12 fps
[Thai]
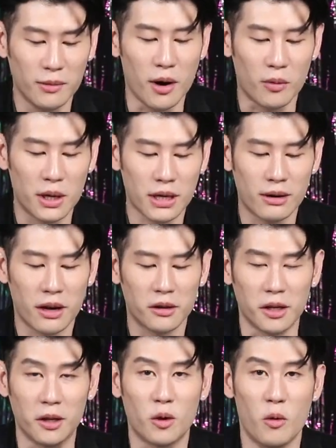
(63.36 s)
ต้องบอกว่าชาวรา
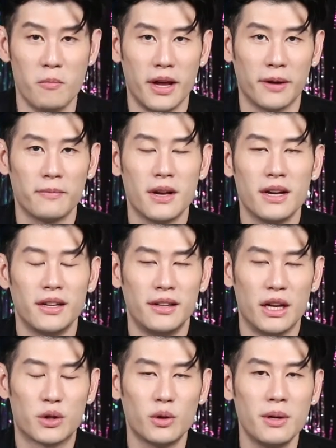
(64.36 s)
ศีกุมเนี่ย
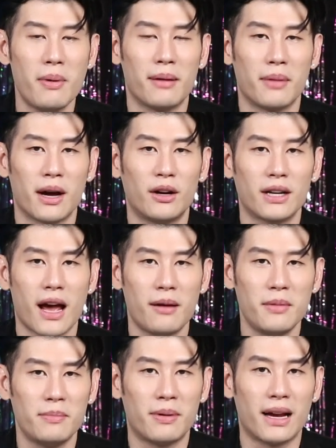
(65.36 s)
ในช่วงที่ผ่านมาค่อนข้าง
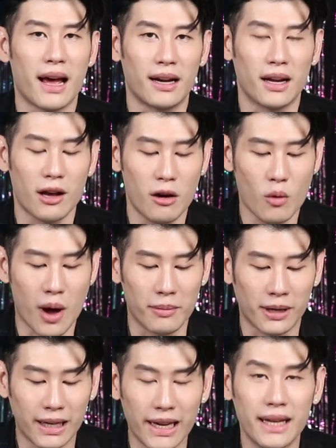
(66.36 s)
มีปัญหาและก็ความ
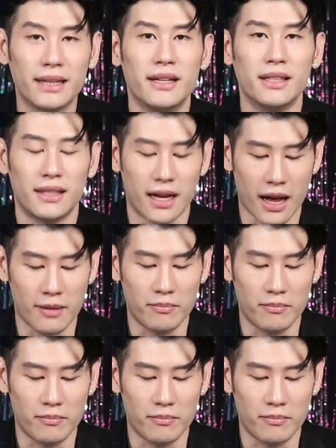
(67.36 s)
เครียดเยอะนะค